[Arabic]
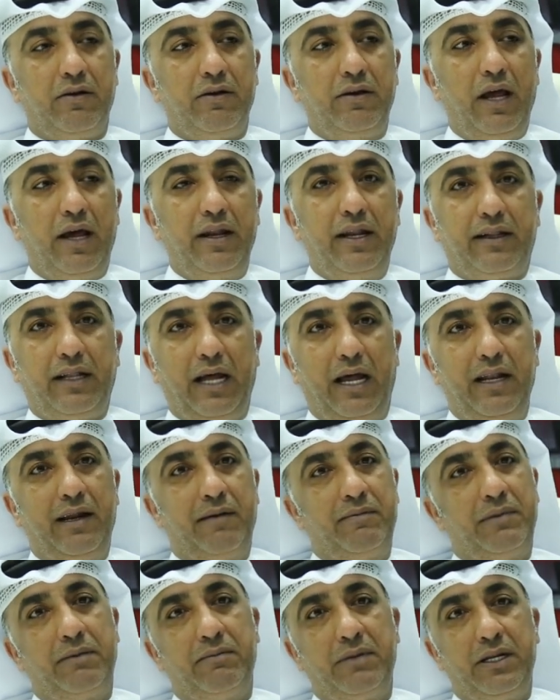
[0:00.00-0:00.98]
نحن
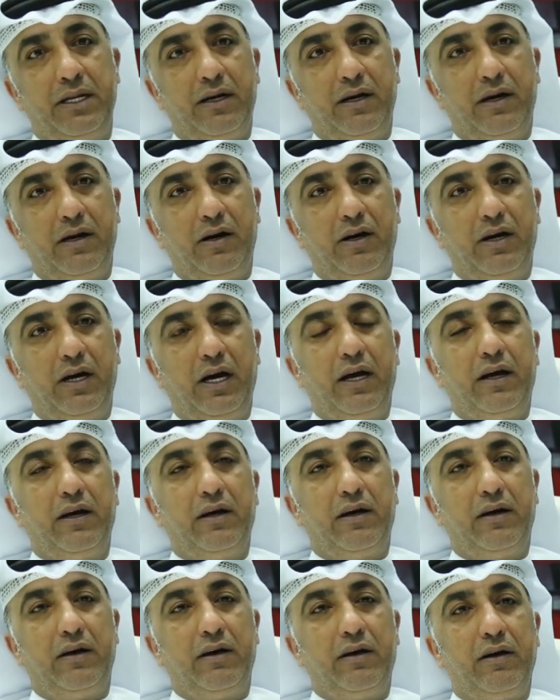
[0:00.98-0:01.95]
تعلمنا منه وزرع
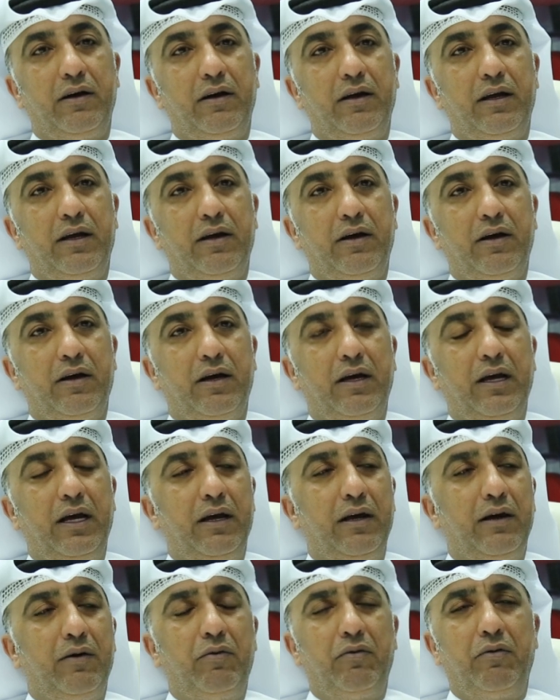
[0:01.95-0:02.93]
بذرة التواضع في
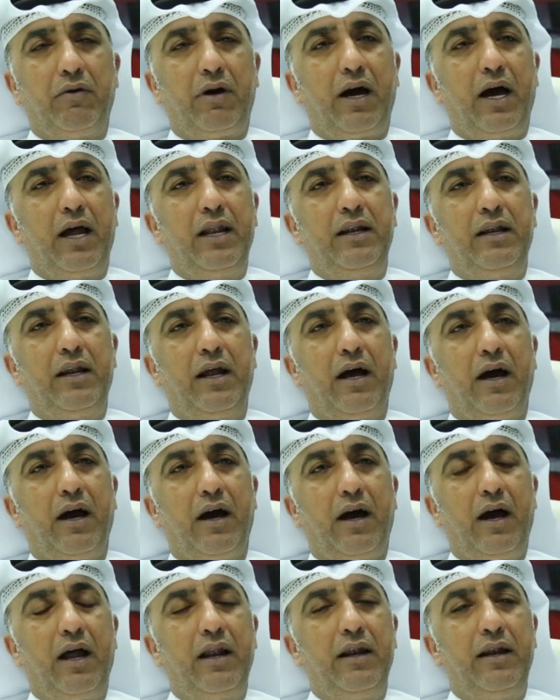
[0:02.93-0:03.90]
ايه جميع خلى
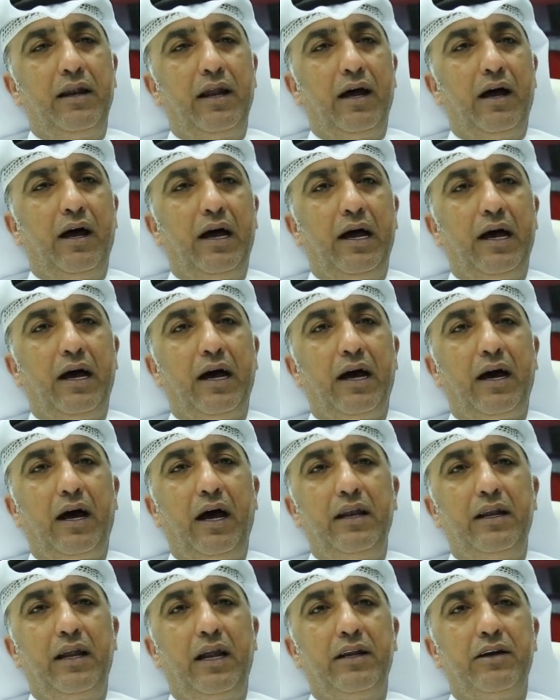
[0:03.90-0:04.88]
خلى
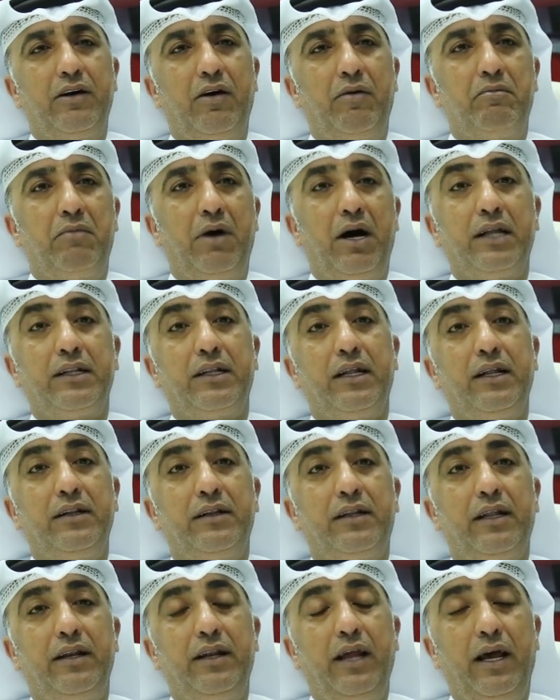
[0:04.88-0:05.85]
خلى اليوم ما
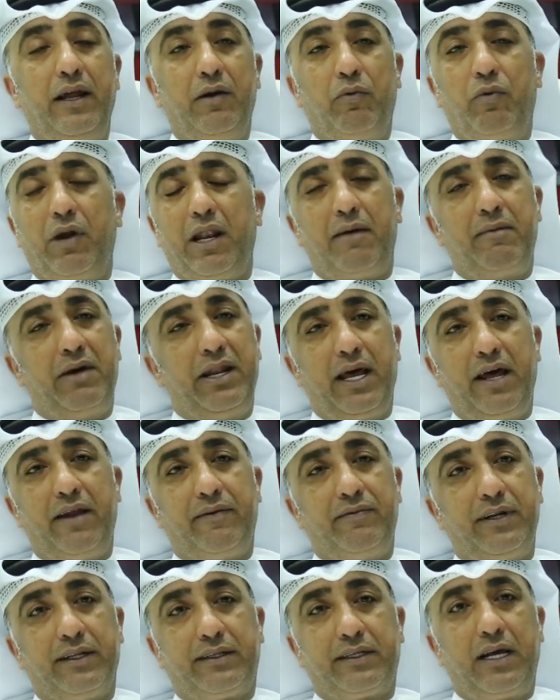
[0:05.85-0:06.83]
انت نحن والله ما
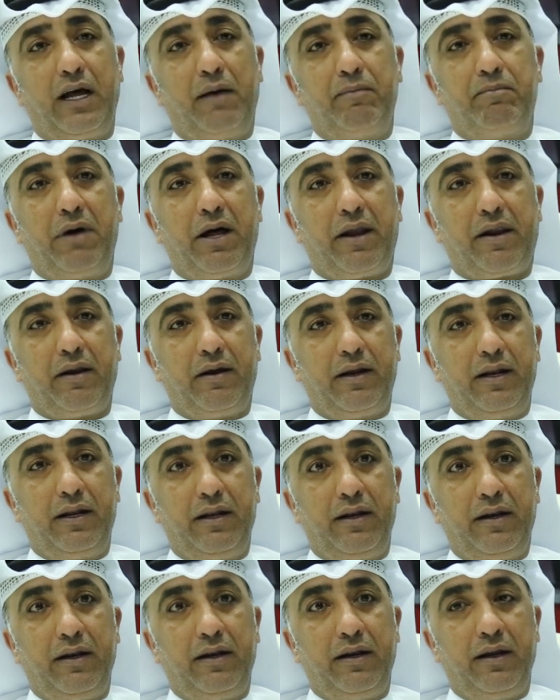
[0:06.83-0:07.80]
نعرف نتكبر
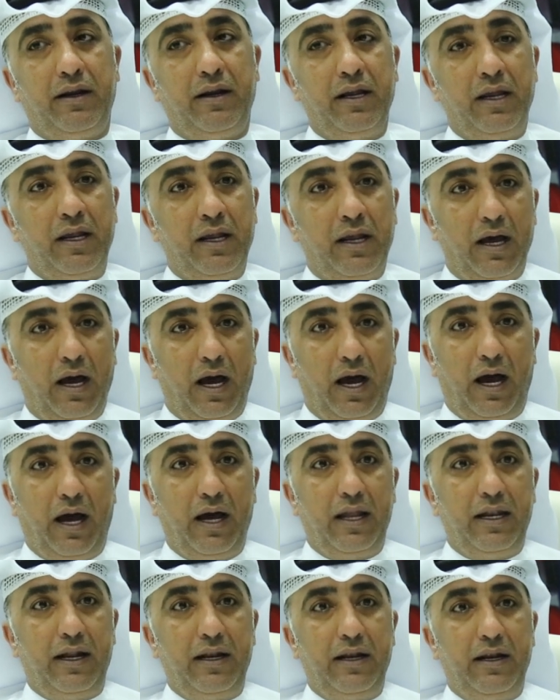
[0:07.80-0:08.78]
صح
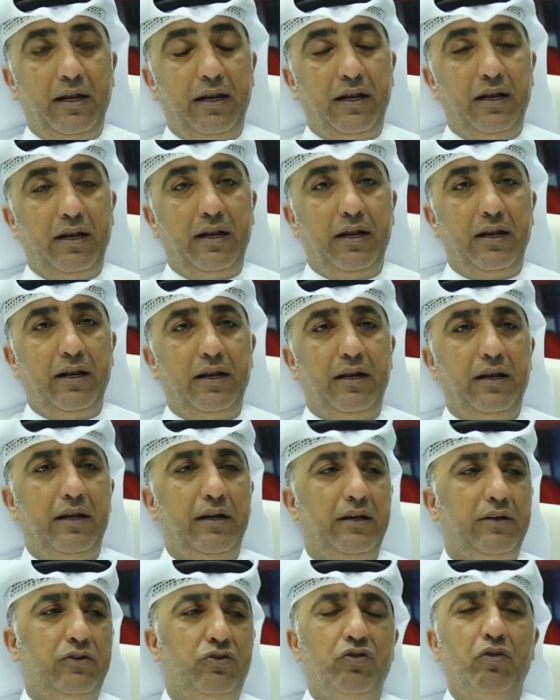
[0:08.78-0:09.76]
على ال...
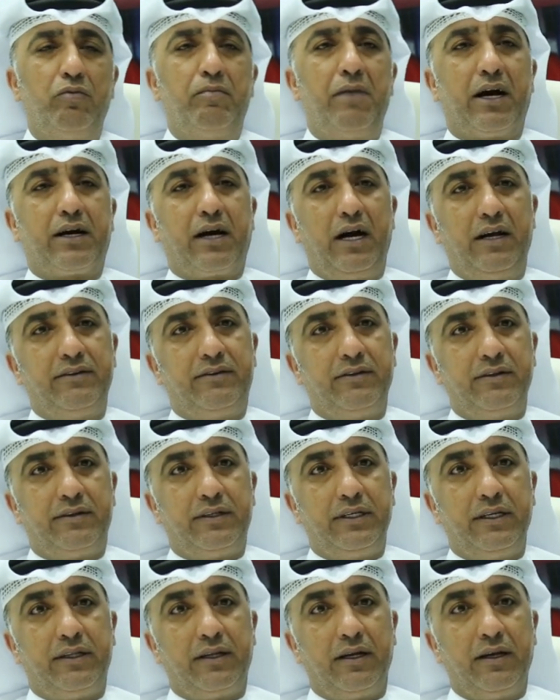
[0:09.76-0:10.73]
شو ما كان
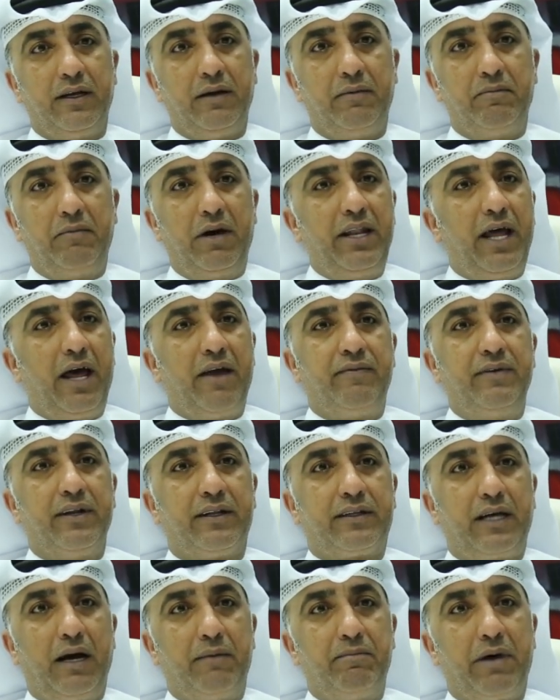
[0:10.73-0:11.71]
جنسيته صح. ما نعرف
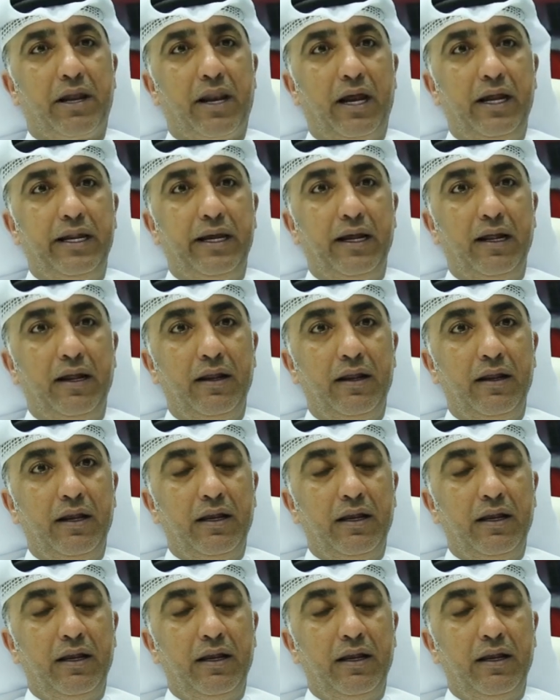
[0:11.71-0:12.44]
نتكبر عليه